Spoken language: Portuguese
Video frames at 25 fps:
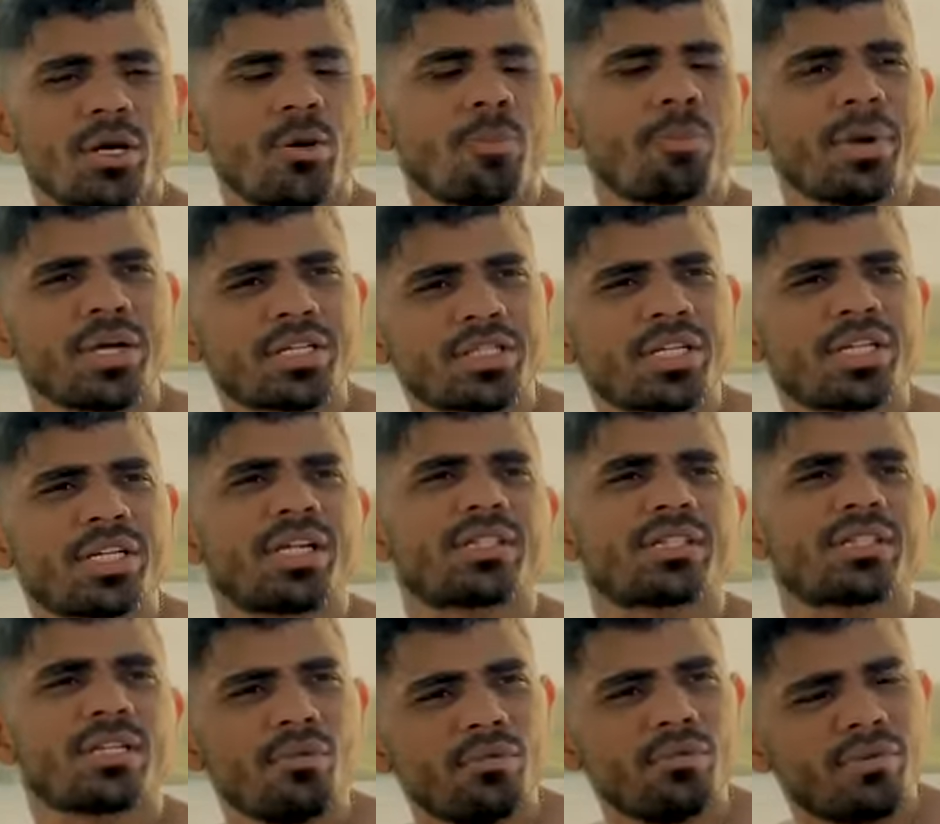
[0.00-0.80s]
um peixe aqui
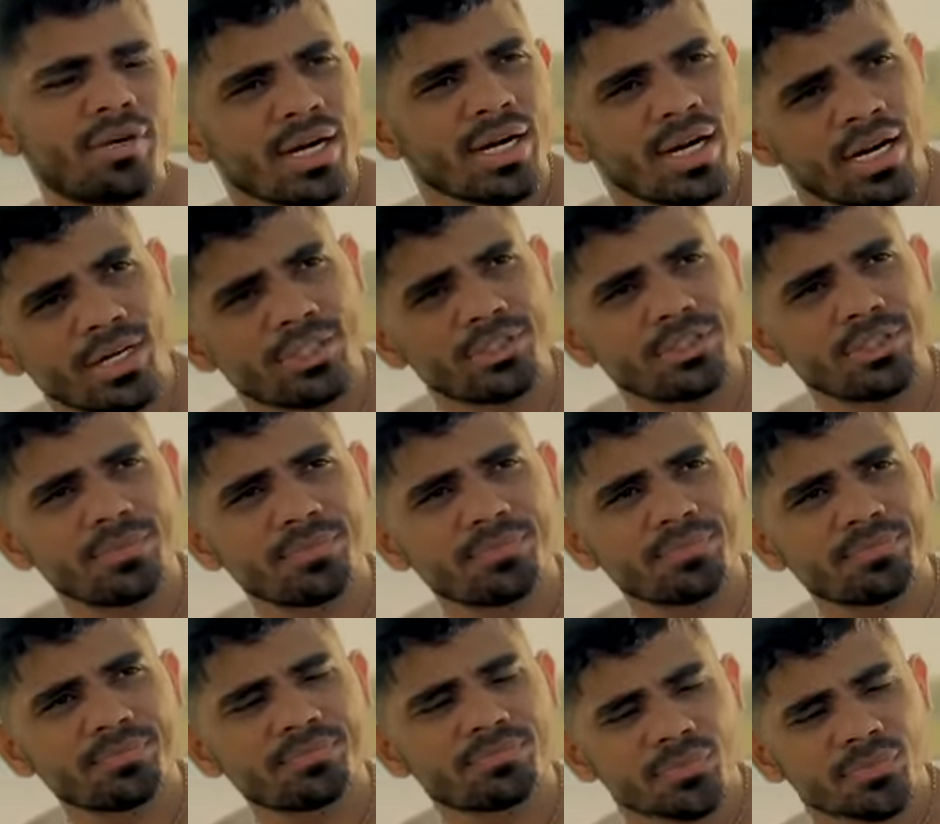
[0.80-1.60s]
tão grande,
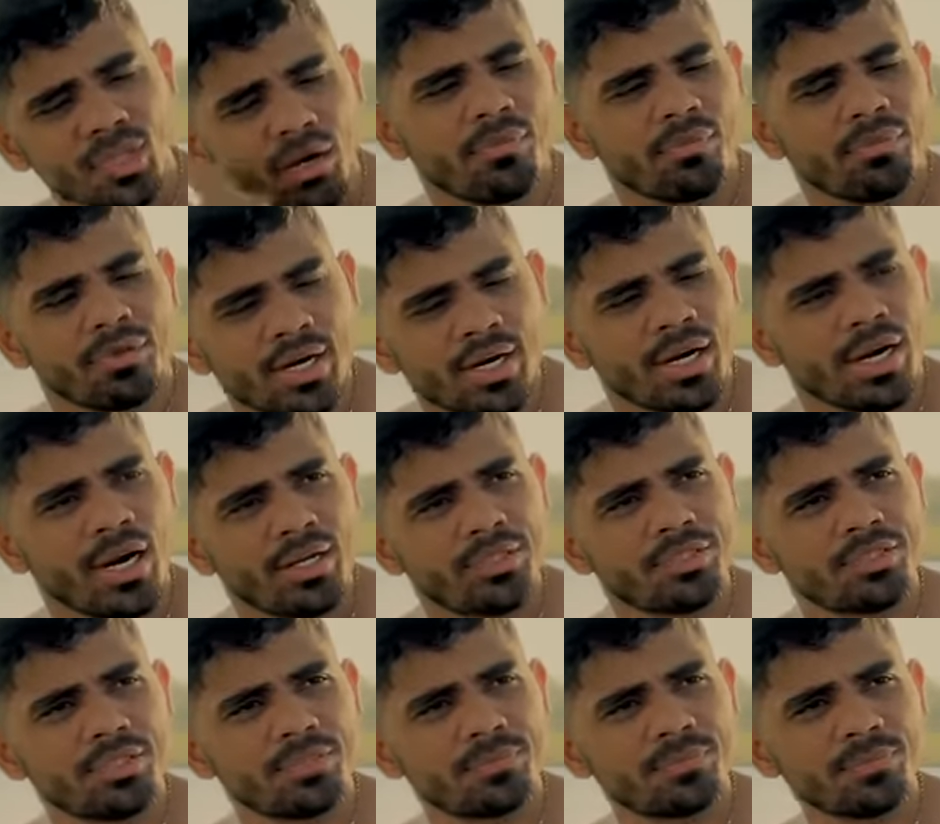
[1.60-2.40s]
tão
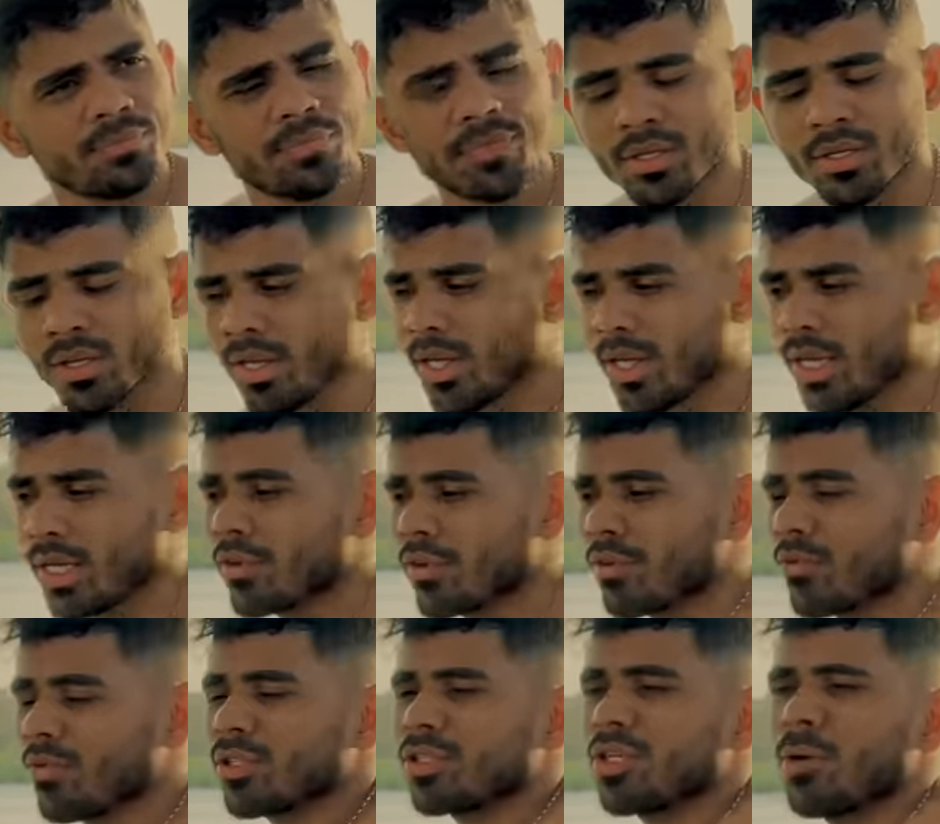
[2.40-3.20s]
grande,
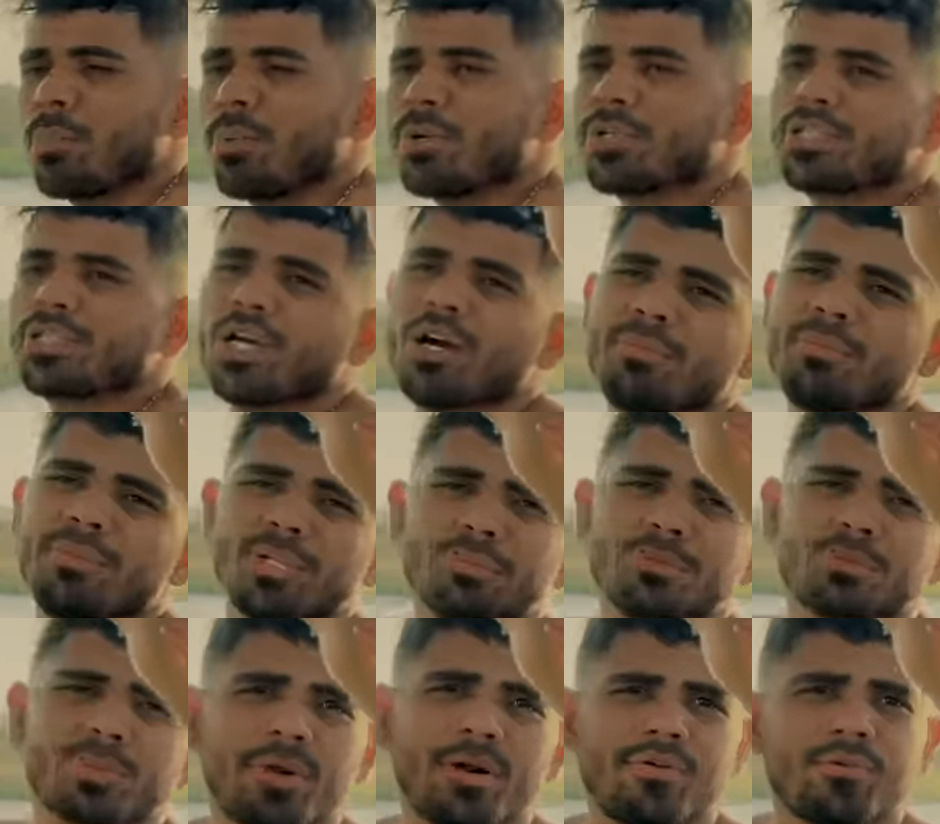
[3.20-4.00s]
que quando eu puxei o
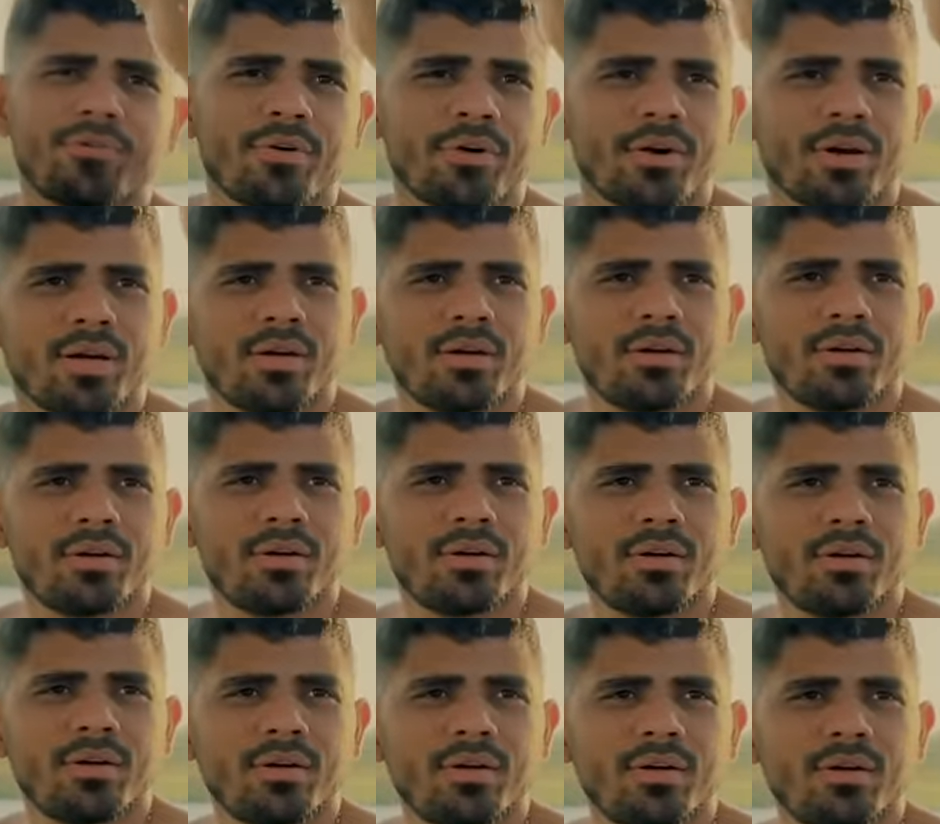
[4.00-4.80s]
bicho pra fora,
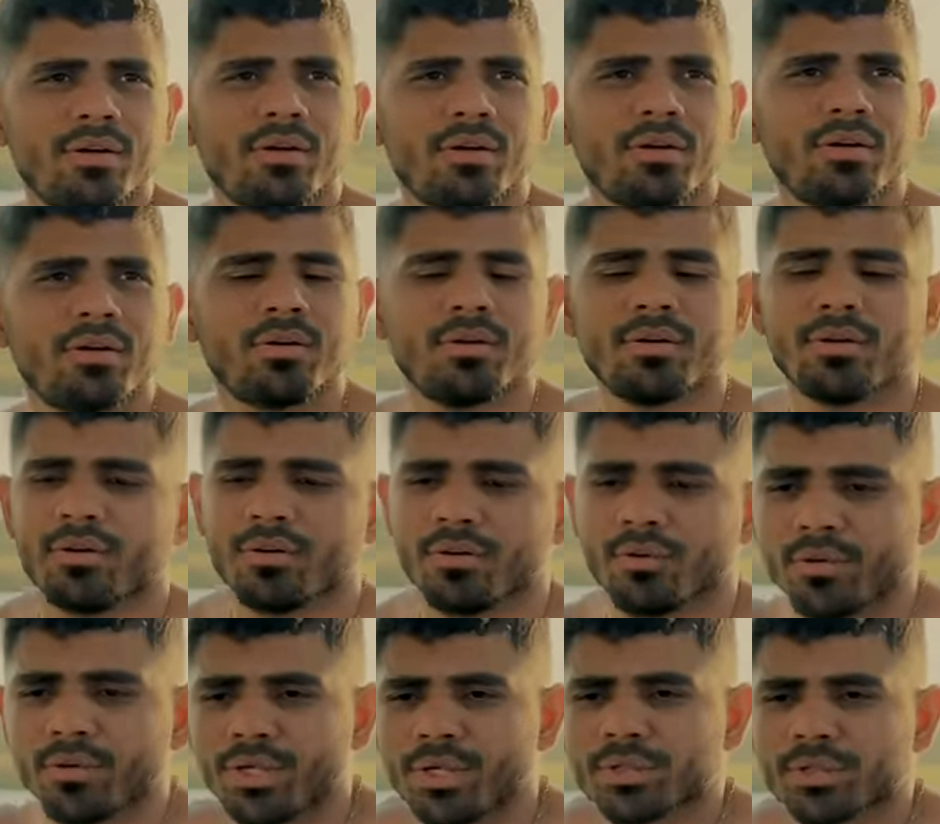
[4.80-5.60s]

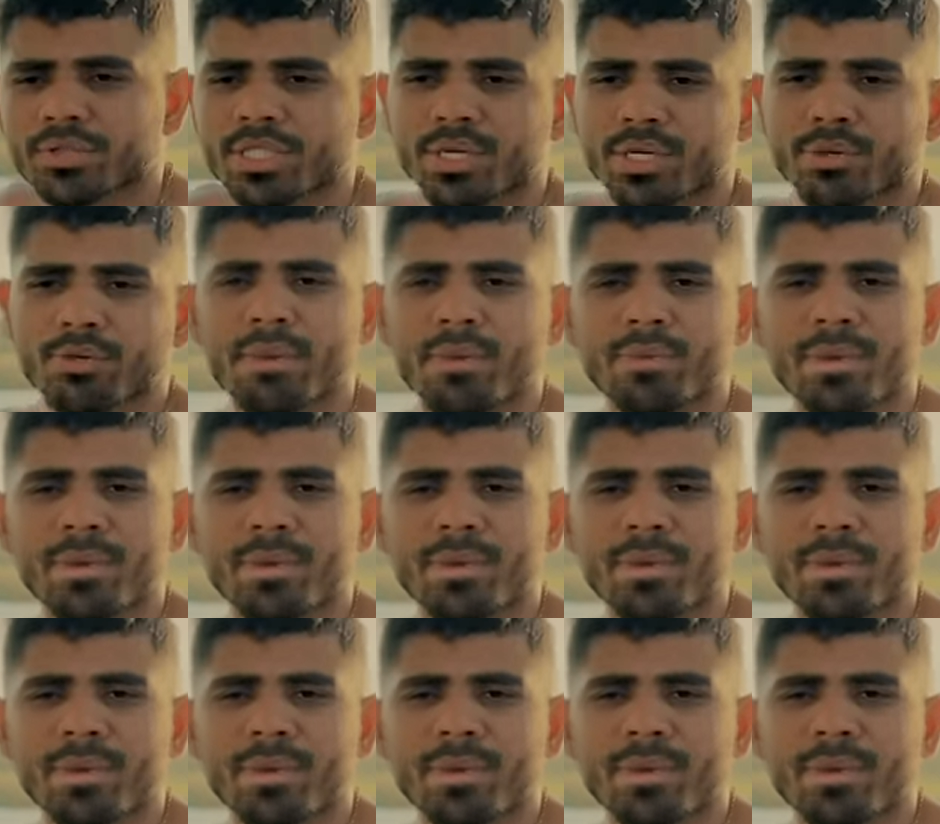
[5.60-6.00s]
o rio secou a